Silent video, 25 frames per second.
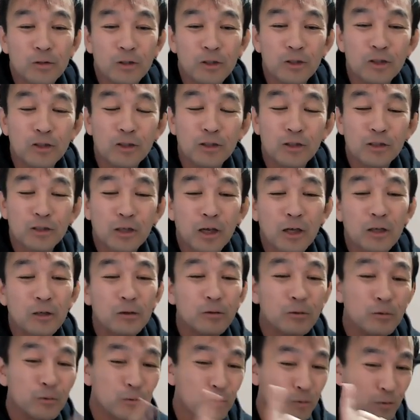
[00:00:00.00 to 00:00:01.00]
1
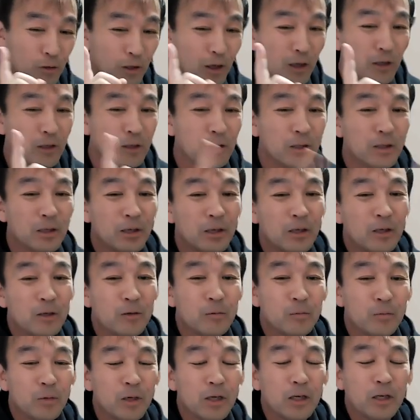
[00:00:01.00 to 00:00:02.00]
サイクルの単位で
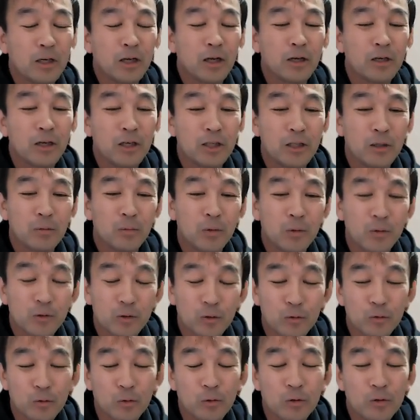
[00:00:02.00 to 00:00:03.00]
まあ考えてみま
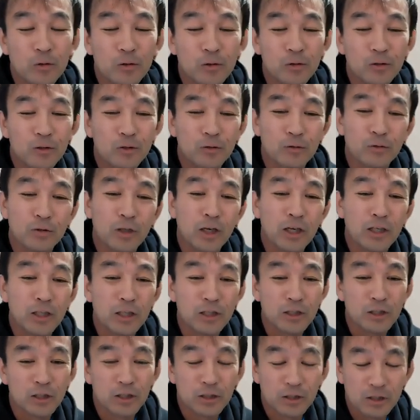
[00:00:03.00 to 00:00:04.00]
しょうという、そんな
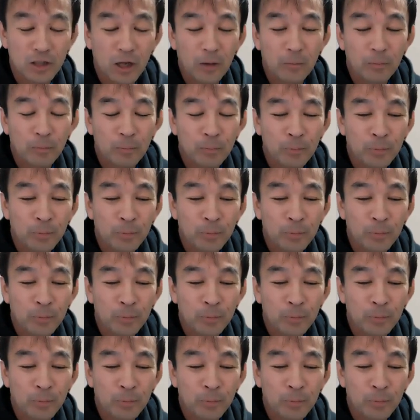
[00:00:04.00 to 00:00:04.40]
話でした。